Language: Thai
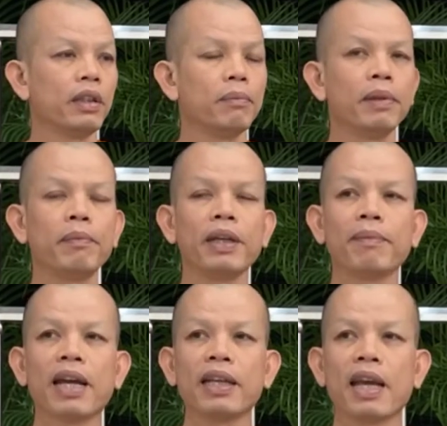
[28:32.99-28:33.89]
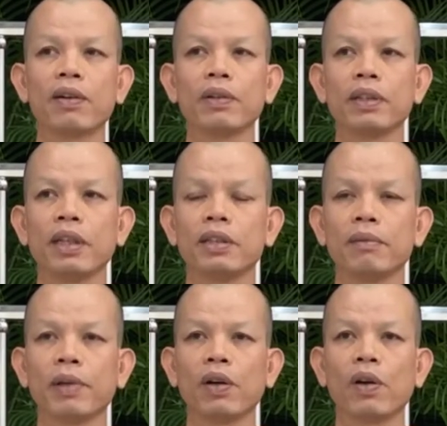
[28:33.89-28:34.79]
นี่ เป็นเป็นมายาของจิต
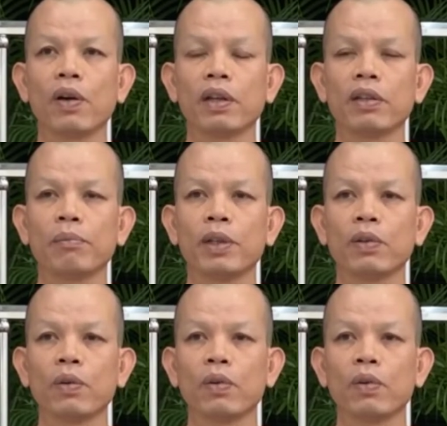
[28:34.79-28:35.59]
สีมาหล่อให้เขาไป